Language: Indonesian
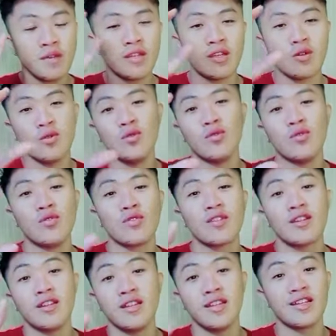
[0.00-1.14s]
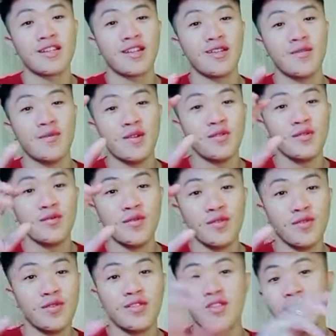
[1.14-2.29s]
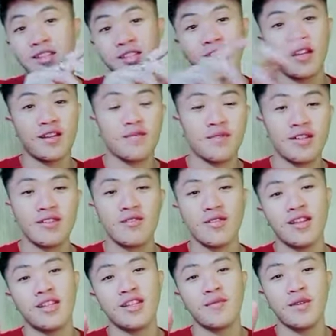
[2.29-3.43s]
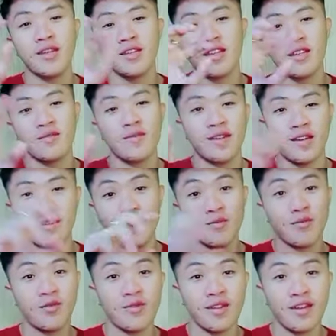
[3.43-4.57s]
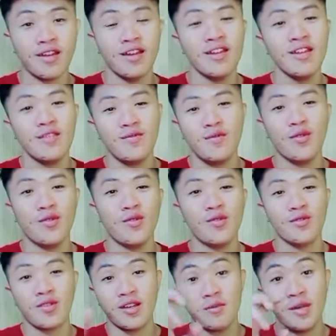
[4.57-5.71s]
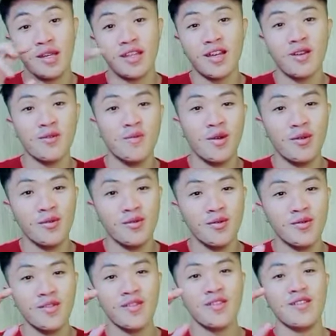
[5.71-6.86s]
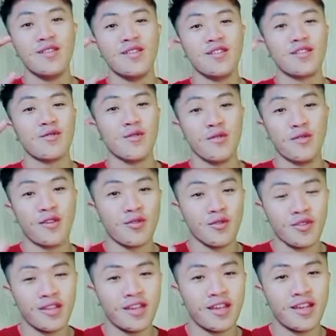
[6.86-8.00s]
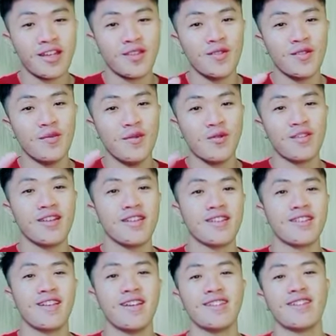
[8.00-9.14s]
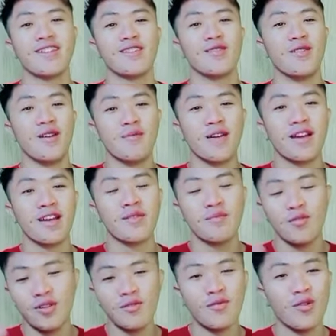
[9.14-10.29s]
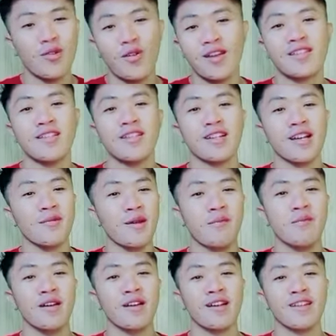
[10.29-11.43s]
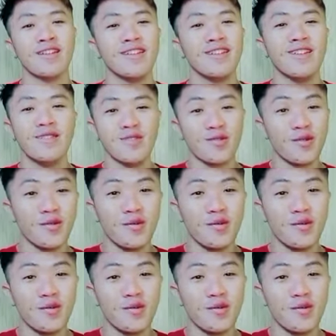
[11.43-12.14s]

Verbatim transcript: Terus kalian kalau mau follow Instagram saya juga ada best Ahmad Putra. Follow siapa tahu mau kontak-kontak atau mau tanya-tanya atau apa kan boleh follow aja apa kan slow